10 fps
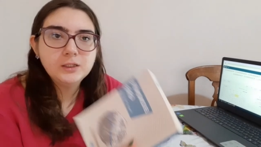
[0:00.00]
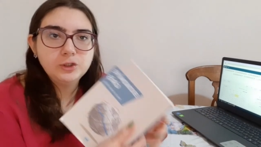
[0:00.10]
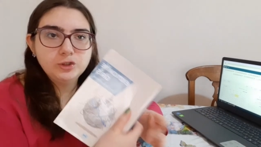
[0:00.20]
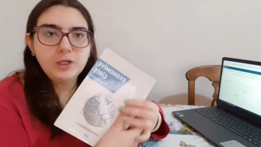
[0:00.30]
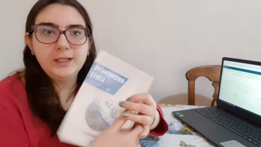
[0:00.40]

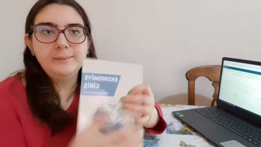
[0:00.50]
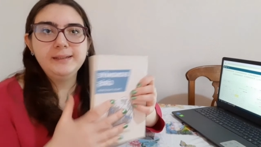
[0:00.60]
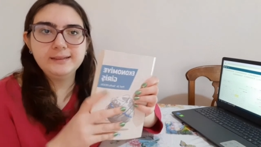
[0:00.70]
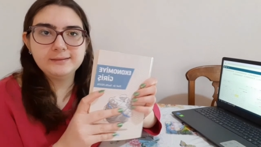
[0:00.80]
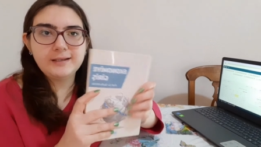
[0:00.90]
Şöyle
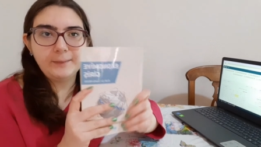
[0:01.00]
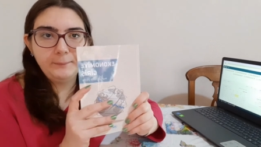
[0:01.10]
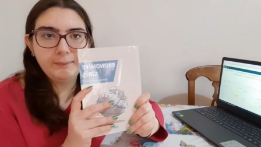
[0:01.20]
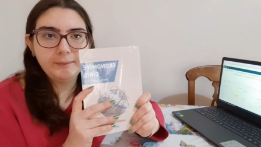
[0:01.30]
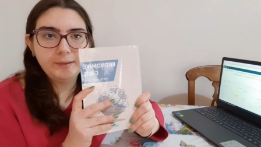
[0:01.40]
bir kitap.
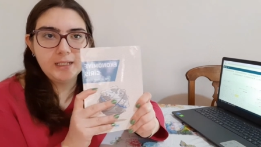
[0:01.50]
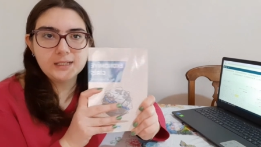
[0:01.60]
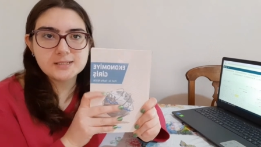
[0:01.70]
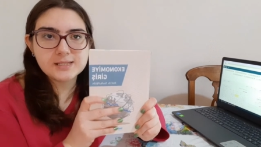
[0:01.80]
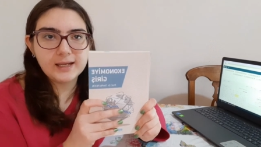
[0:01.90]

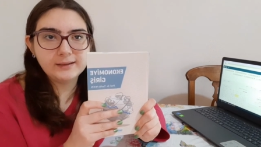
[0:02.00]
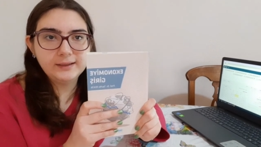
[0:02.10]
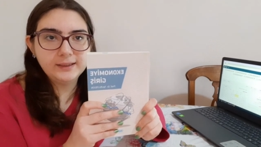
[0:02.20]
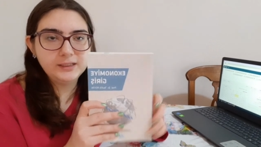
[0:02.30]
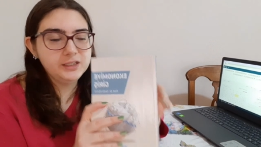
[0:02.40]
İktisada
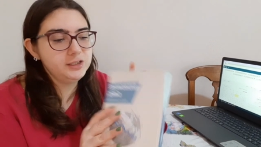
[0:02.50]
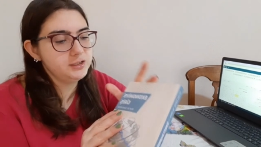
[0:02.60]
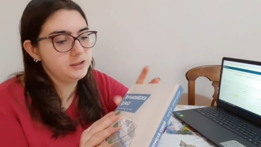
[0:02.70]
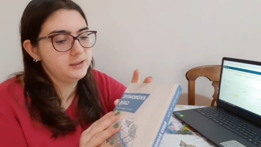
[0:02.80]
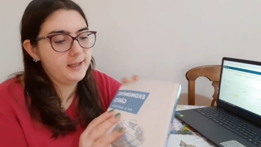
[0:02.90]

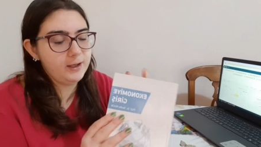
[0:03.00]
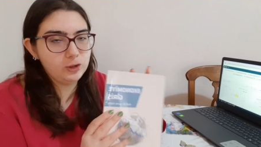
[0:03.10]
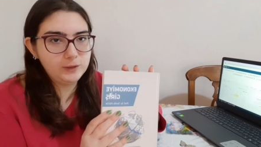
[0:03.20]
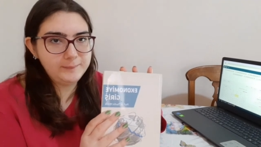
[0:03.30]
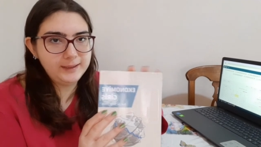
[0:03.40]
giriş,
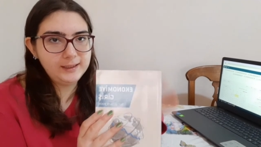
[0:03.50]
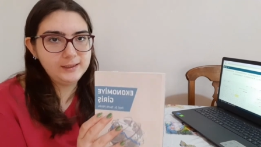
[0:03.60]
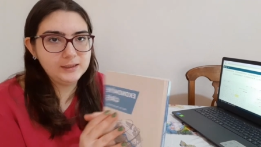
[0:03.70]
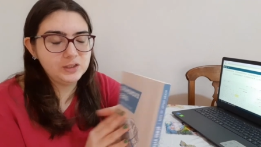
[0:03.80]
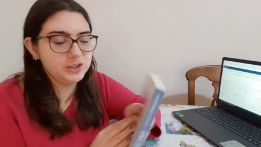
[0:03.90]
ekonomiye
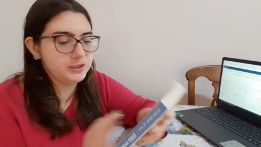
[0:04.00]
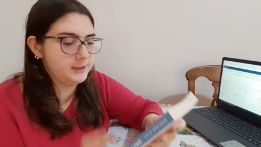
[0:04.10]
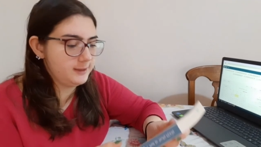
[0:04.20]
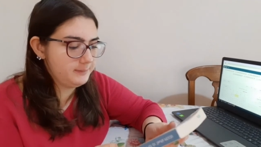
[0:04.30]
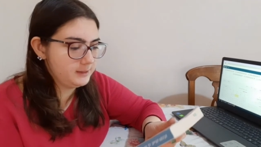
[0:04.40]
giriş
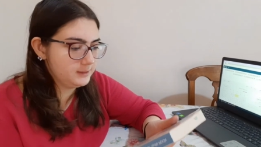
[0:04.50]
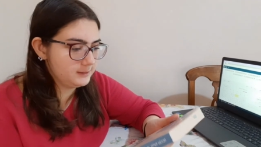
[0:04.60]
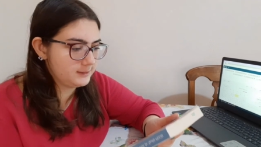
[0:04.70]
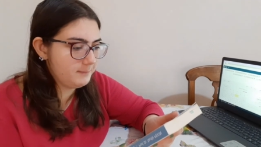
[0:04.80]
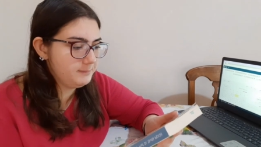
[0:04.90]
diye bir
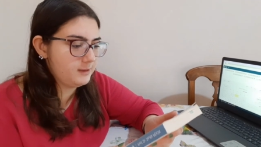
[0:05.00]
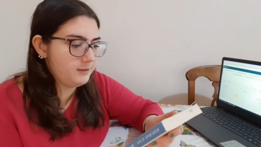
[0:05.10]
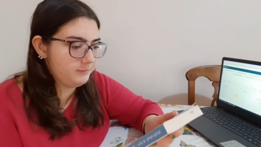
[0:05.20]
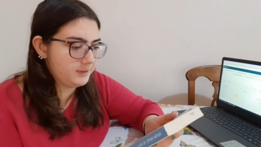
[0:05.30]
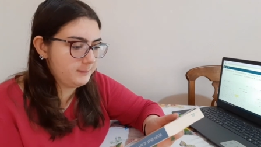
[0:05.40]
kitap
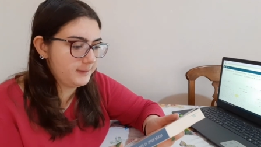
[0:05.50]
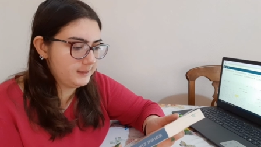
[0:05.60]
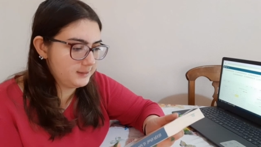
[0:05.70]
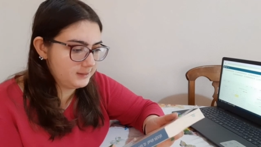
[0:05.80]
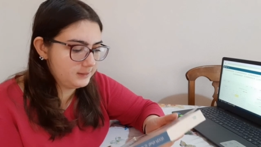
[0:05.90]
Tevfik
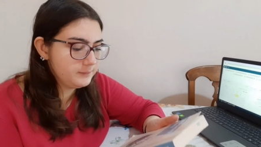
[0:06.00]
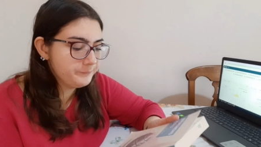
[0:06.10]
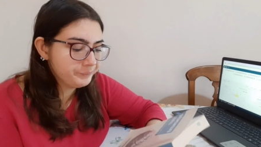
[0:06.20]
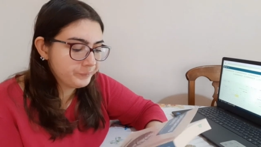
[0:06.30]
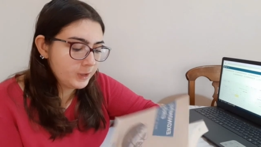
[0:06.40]

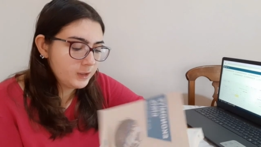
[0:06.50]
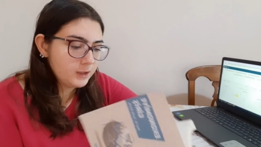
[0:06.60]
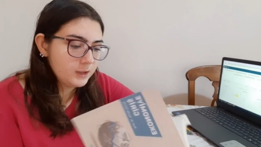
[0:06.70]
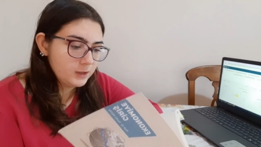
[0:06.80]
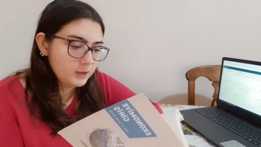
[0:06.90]
Pekin'in.
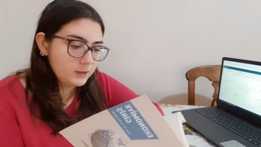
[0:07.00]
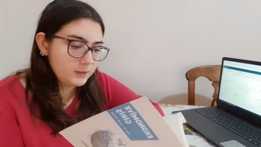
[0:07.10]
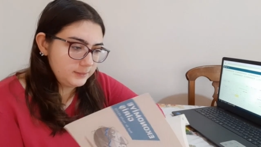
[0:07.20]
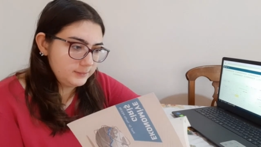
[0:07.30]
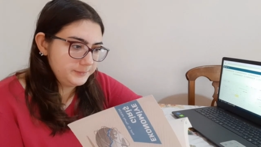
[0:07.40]

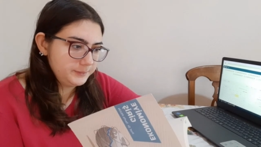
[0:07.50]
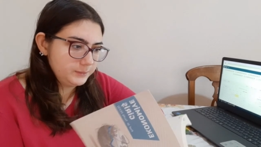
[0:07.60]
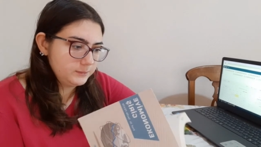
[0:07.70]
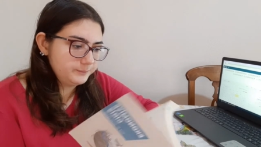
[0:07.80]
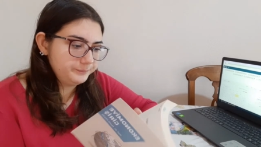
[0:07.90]
Ee,
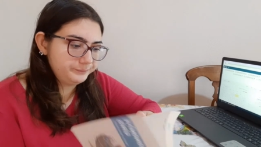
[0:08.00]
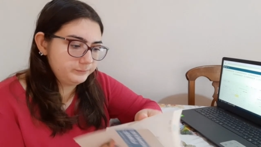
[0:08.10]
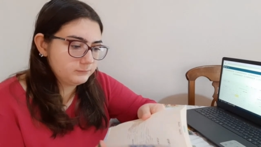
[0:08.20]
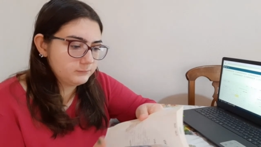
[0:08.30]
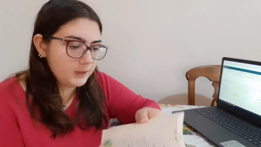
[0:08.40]

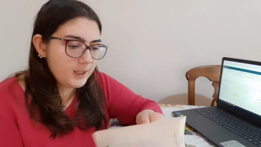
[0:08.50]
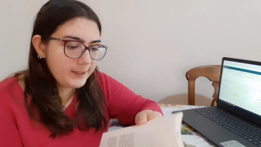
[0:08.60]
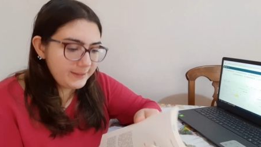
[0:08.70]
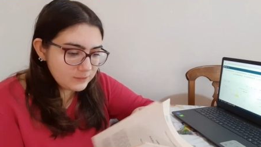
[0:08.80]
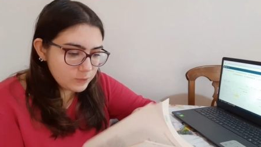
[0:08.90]

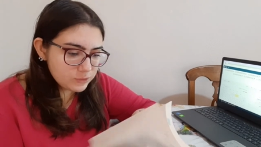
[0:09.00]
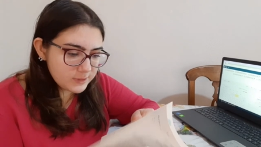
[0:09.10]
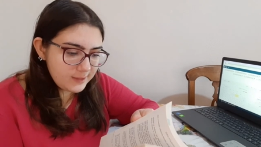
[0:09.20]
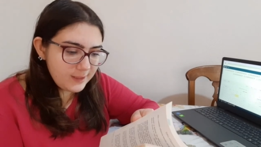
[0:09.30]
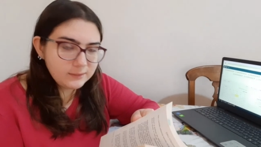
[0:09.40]
gayet
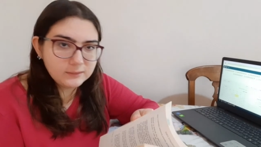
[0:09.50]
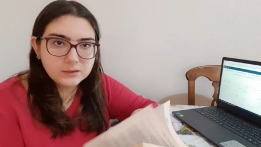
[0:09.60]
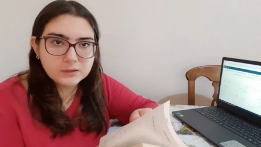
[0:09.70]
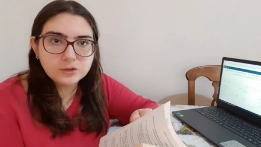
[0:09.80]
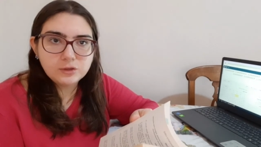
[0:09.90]
güzel
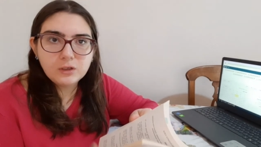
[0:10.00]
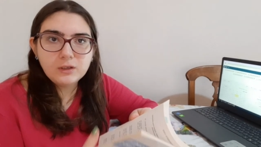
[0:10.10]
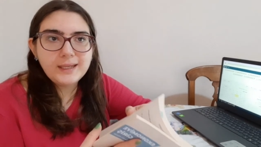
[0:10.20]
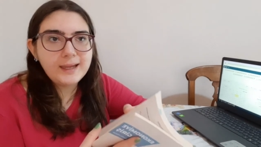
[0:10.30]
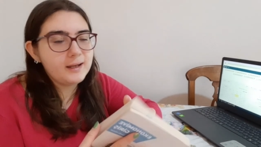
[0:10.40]
anlatıyor.
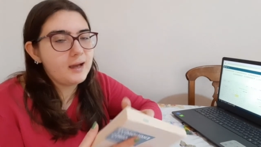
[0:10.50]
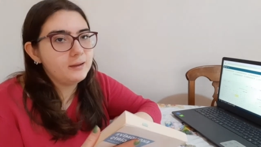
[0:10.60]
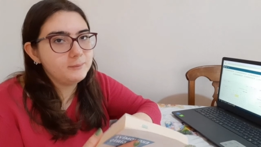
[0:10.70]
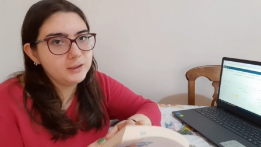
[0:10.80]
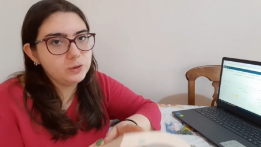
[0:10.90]
Yani
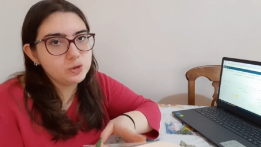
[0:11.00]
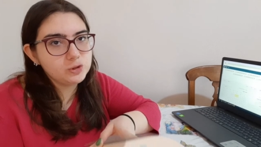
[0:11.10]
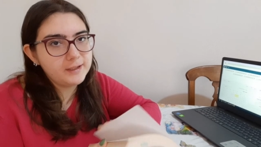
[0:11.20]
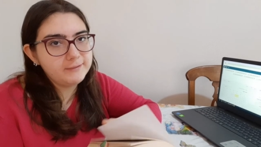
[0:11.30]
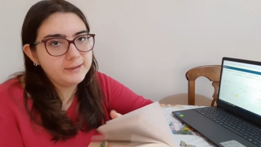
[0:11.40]
almayı
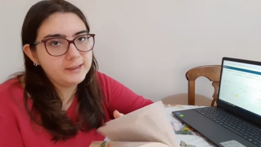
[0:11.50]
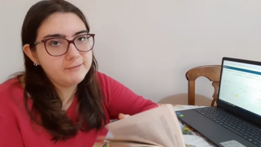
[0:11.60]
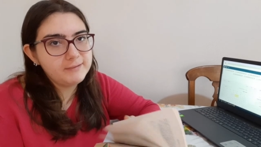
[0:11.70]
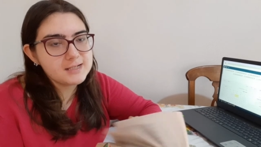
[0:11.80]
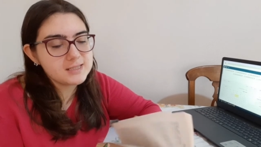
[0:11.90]
düşünen
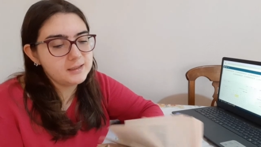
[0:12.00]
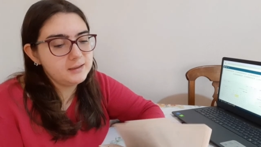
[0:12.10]
falan varsa